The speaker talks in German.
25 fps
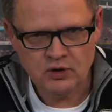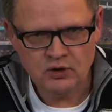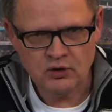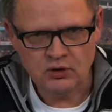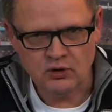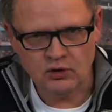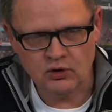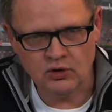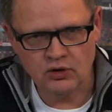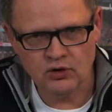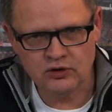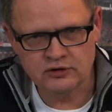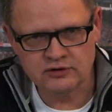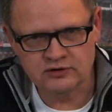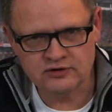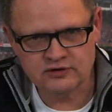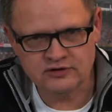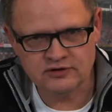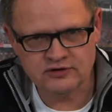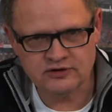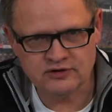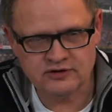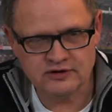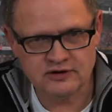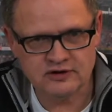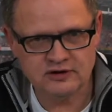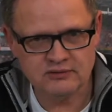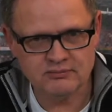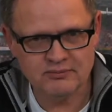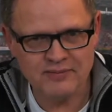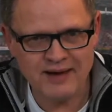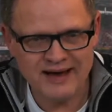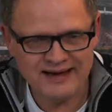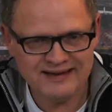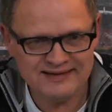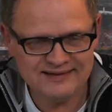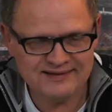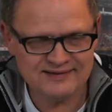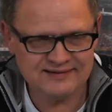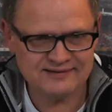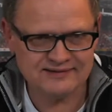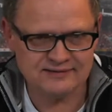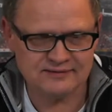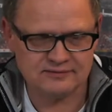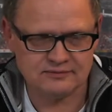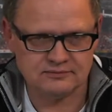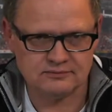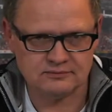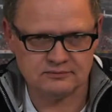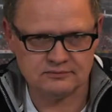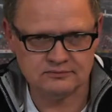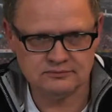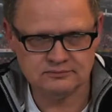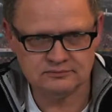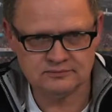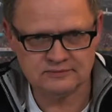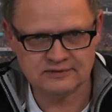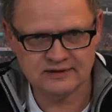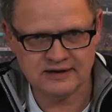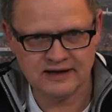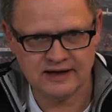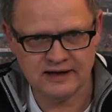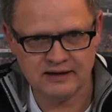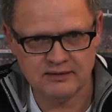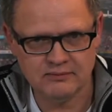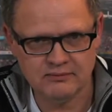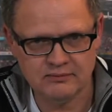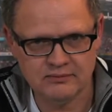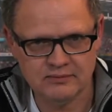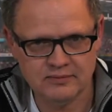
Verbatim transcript: und äh, die meisten kennen